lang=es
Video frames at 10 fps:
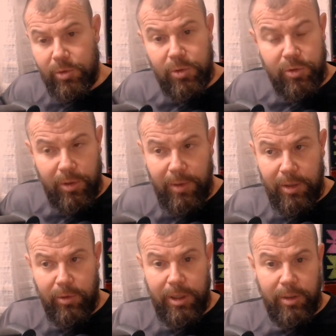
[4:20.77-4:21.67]
eso te va a
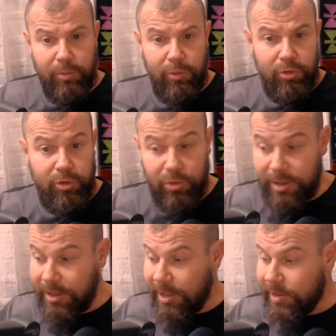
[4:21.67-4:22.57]
doler mucho,
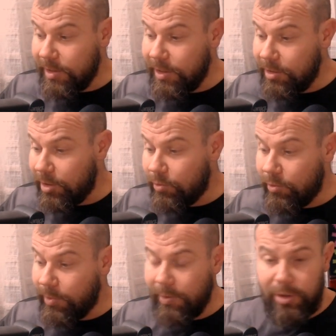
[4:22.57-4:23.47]
entonces te hace sentir
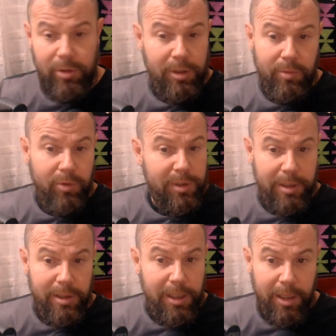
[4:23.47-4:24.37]
culpable y vos
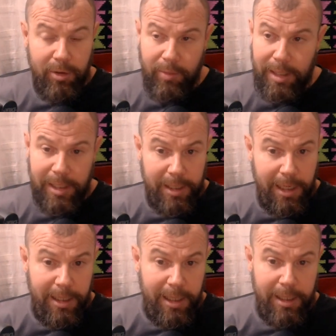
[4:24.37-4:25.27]
sentís que no vales
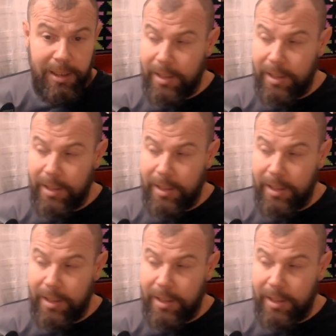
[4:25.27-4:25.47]
nada,